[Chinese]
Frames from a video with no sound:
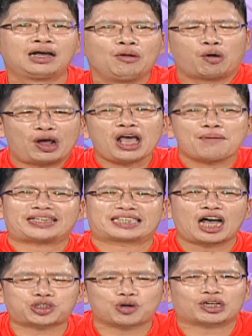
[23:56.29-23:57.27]
我又没
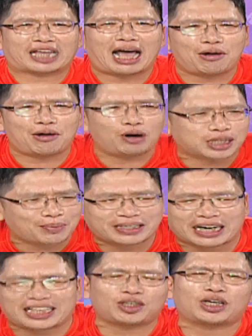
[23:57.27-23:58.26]
操作它，我怎么
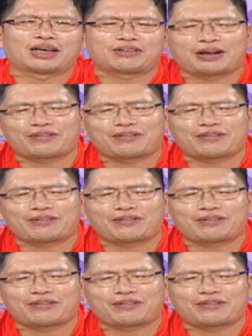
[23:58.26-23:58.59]
可能去